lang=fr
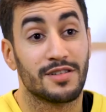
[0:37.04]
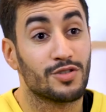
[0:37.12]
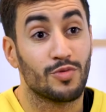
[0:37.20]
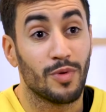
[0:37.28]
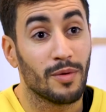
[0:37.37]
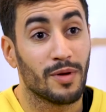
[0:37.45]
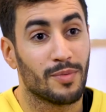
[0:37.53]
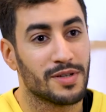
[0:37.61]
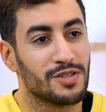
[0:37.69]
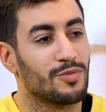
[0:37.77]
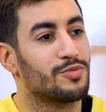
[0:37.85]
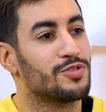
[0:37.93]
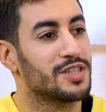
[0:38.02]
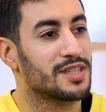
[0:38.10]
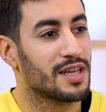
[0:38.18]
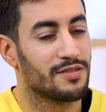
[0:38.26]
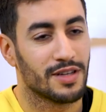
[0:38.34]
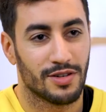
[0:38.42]
s'est super bien passé, en plus
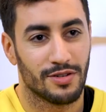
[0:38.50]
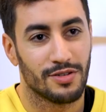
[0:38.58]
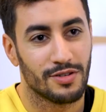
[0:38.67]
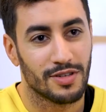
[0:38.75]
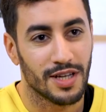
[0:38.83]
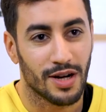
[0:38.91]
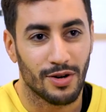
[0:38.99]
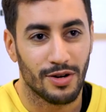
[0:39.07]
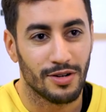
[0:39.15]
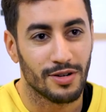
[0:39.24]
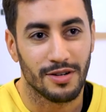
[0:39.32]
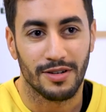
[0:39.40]
j'étais avec Carole